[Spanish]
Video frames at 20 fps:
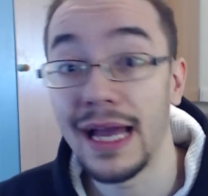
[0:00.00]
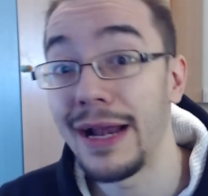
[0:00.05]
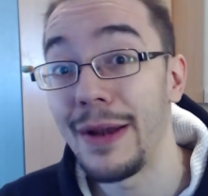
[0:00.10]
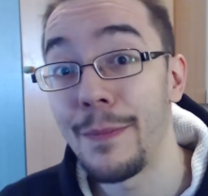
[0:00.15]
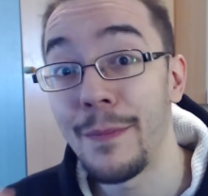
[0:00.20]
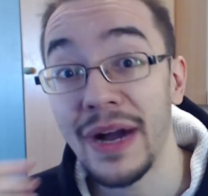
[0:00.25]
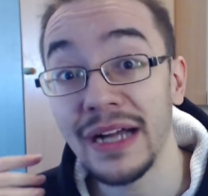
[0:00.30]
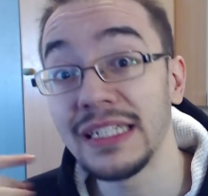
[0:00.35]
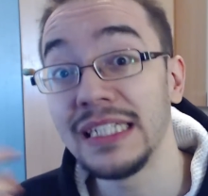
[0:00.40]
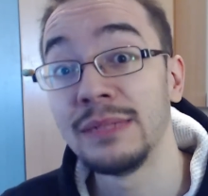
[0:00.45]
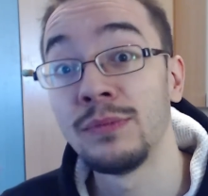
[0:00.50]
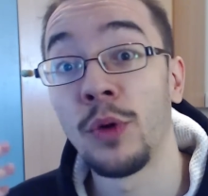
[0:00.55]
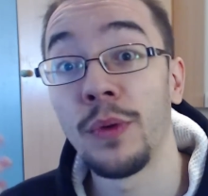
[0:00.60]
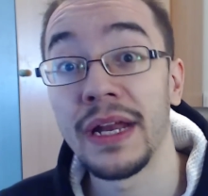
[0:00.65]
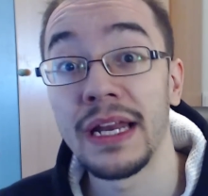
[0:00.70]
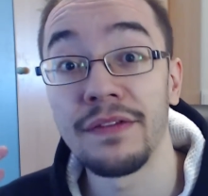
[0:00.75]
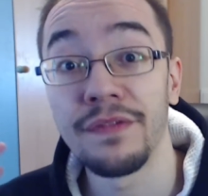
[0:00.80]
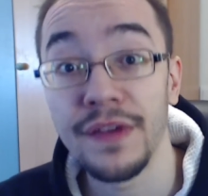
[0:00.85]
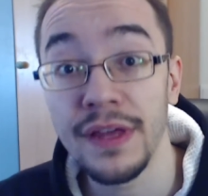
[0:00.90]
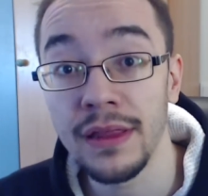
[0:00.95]
el máximo
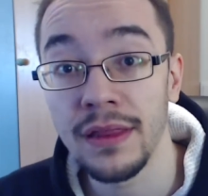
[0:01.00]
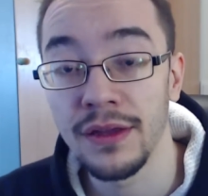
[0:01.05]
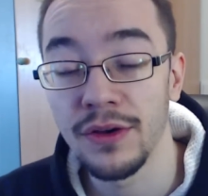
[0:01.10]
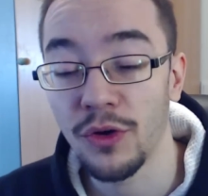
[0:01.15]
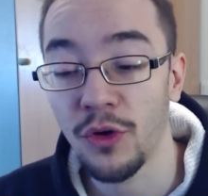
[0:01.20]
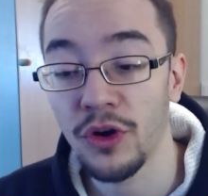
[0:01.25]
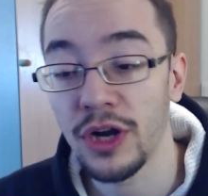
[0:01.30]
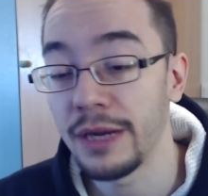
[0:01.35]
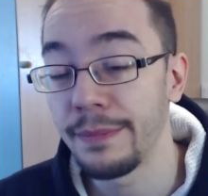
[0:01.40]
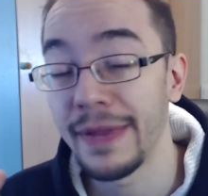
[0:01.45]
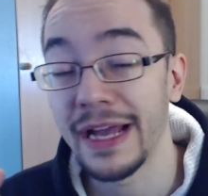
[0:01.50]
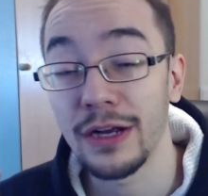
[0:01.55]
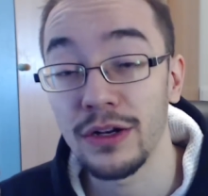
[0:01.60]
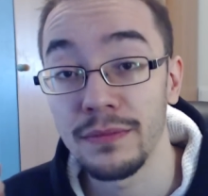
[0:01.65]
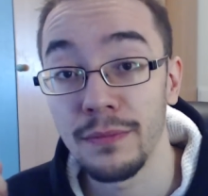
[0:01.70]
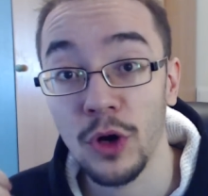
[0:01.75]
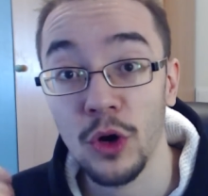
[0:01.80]
beneficio con el,